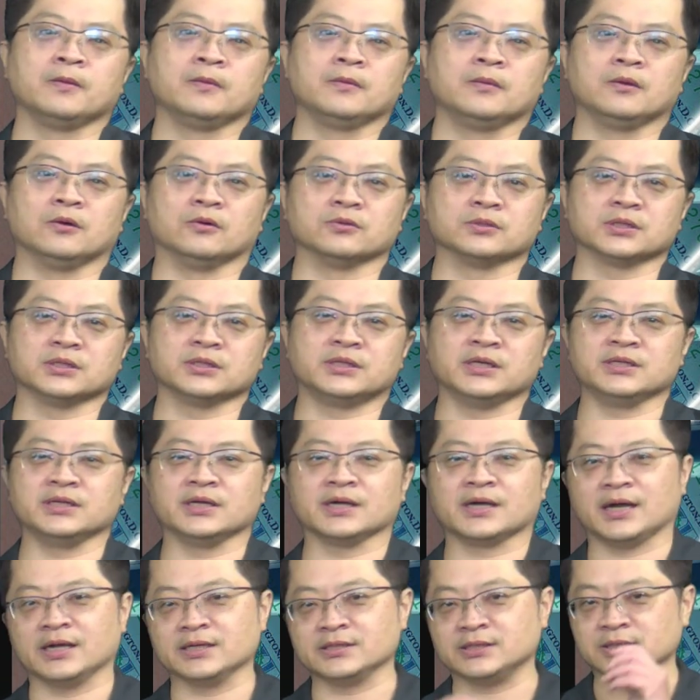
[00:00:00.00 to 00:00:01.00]
哦，这个天天
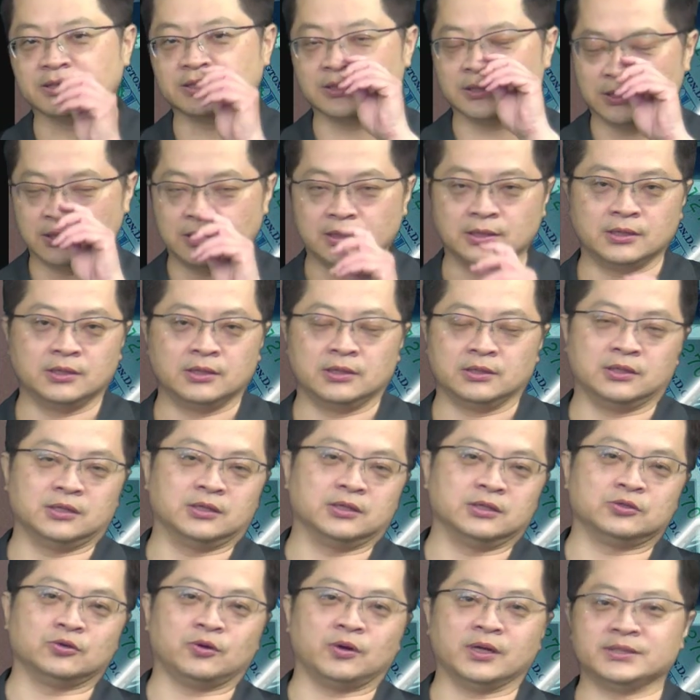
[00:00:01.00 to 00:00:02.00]
开心，那
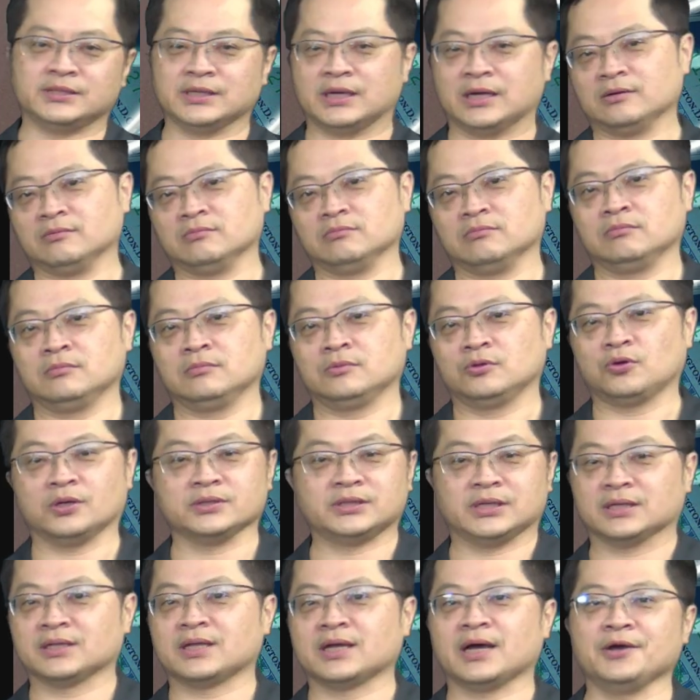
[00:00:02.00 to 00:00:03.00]
都在讲都在
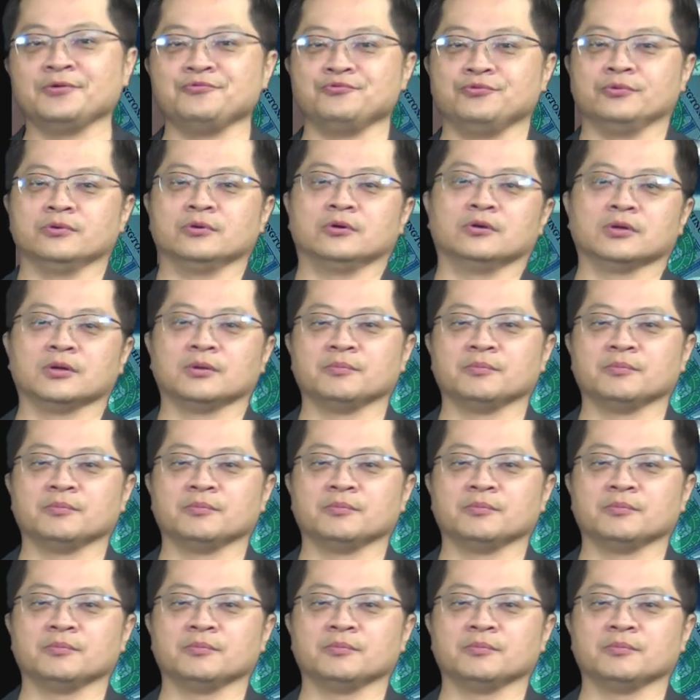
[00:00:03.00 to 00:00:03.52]
讲台语哦。